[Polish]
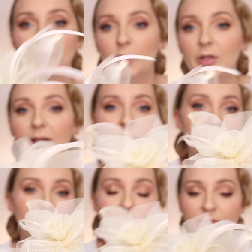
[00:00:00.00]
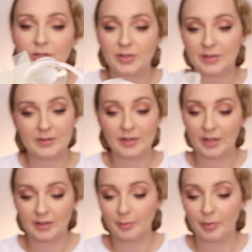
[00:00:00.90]
dodatek gdzie się chce
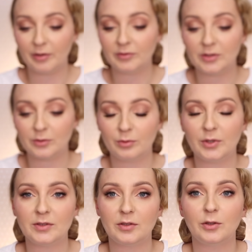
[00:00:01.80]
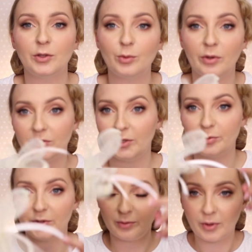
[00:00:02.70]
tak naprawdę, z której strony głowy na
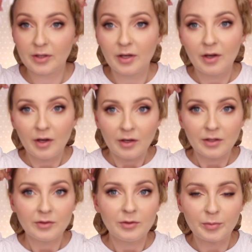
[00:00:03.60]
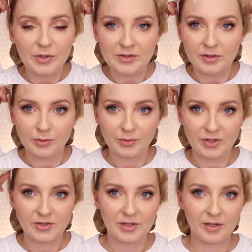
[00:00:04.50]
przykład. I
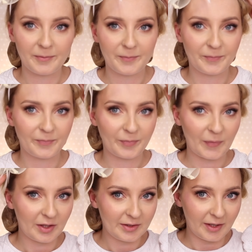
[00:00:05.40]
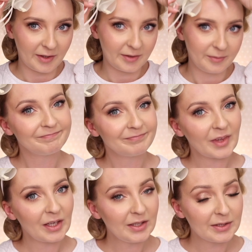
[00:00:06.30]
prezentuje się tak.
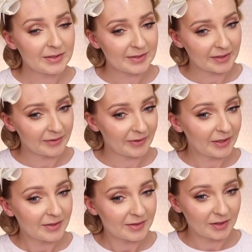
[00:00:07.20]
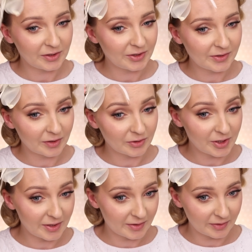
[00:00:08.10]
I to jest takie fajne znalezisko.
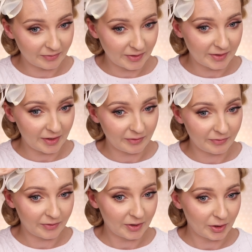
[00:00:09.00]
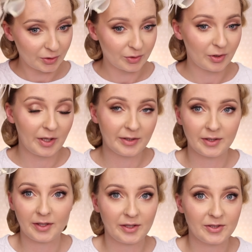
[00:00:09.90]
Często widzę w e,
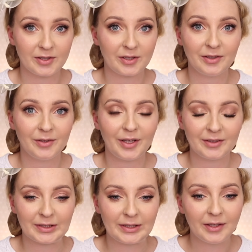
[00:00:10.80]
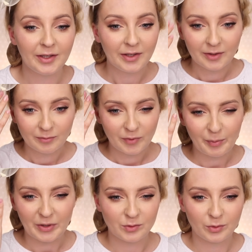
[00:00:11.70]
Holandach jakieś takie dodatki.
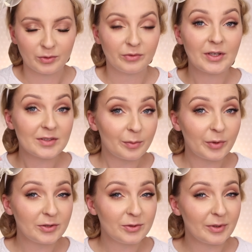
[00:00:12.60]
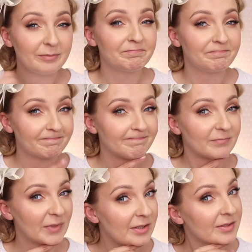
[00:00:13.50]
Chyba złotówkę zapłaciłam,
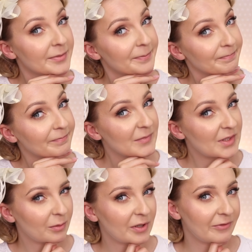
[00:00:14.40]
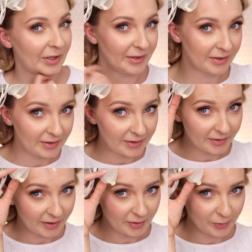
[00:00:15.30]
więc całkiem fajny deal.
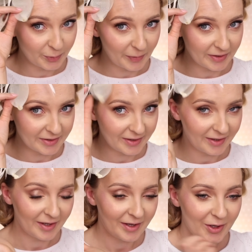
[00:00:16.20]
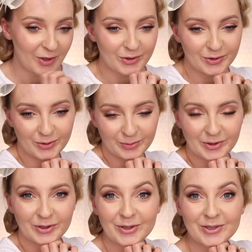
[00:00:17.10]
Taki już bardziej
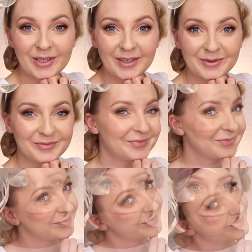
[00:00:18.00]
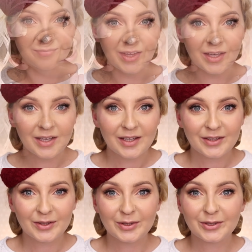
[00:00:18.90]
ślubny toczek.
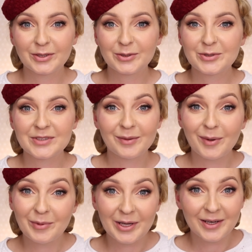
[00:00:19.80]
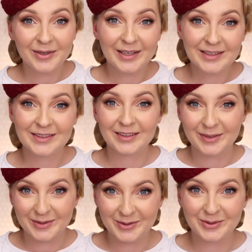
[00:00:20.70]
No i to już cała moja kolekcja
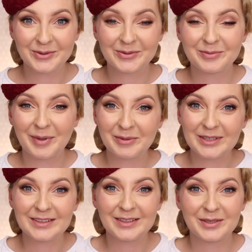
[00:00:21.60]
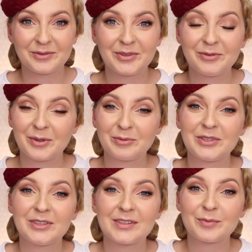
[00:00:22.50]
toczków. Mam nadzieję, że film Wam
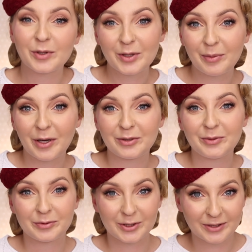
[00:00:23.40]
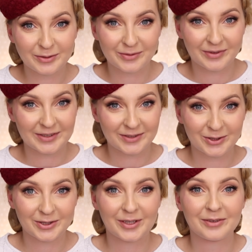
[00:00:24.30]
się spodobał i przeniósł Was
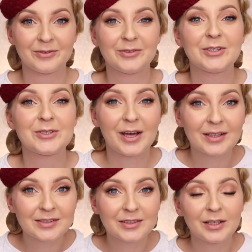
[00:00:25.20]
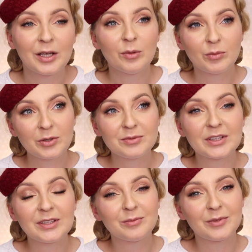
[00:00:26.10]
troszkę w te czasy, moim
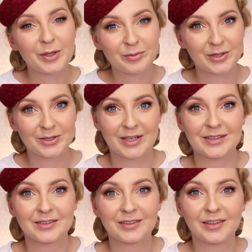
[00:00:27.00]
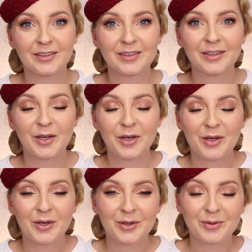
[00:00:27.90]
zdaniem lepsze czasy, kiedy
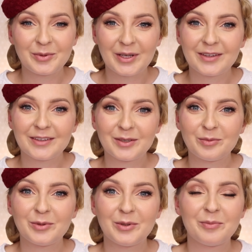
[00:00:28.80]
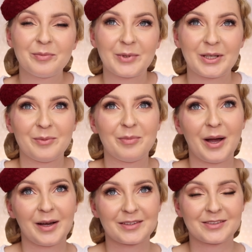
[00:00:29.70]
kobiety były takie
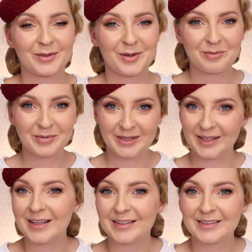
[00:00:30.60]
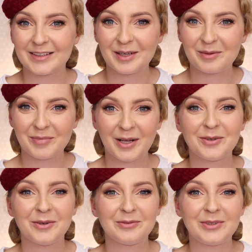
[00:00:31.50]
bardzo kobiece,
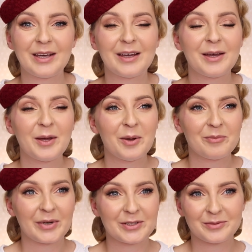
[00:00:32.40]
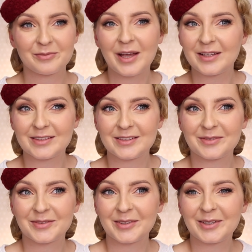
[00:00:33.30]
panowie bardzo męscy w
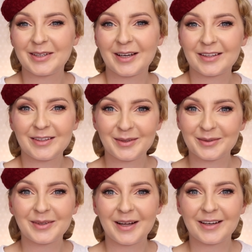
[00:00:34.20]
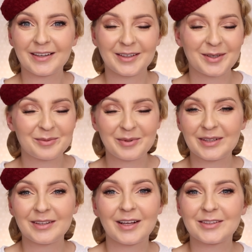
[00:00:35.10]
swoich garniturach i
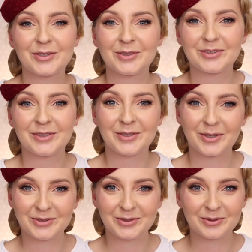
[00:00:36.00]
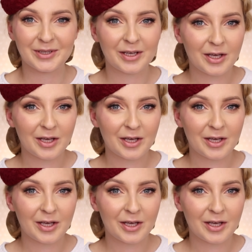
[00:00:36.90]
kobiety na co dzień chodziły